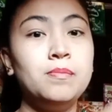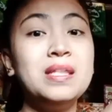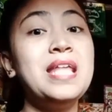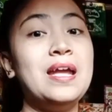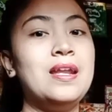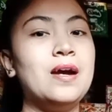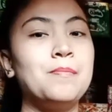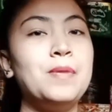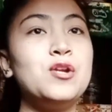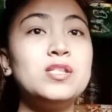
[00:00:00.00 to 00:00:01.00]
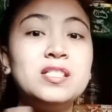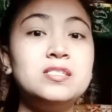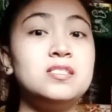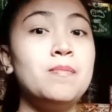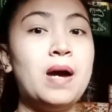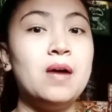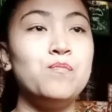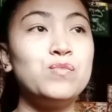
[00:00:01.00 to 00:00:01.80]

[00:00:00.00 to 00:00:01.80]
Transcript: madalang. Pero at least 'di ba?